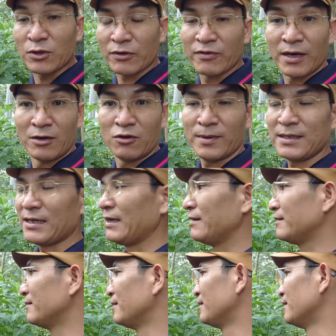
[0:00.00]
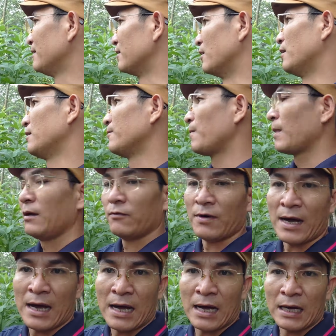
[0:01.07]
rất tuyệt vời không các bạn chị đó
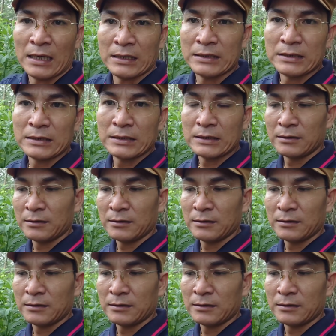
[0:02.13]
và